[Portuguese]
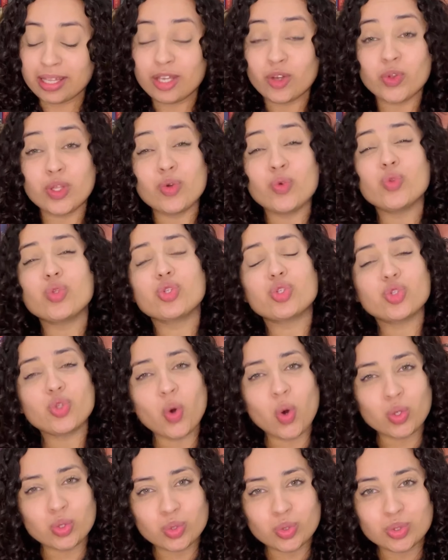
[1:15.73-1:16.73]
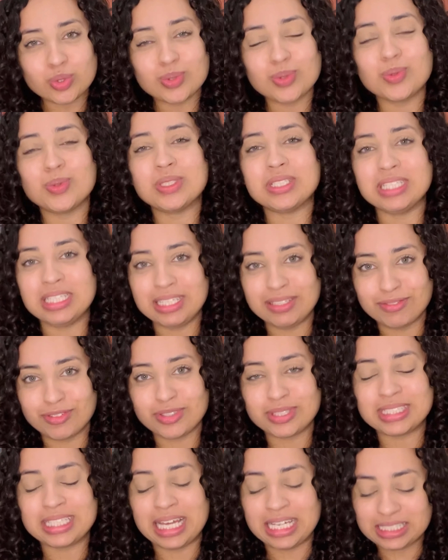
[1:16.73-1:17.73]
Eu tenho todos os
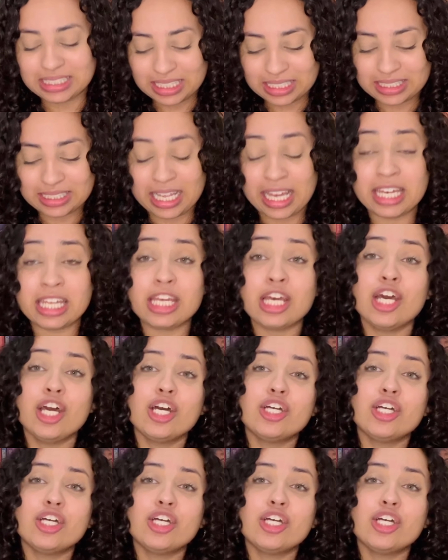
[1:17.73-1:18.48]
livros desta série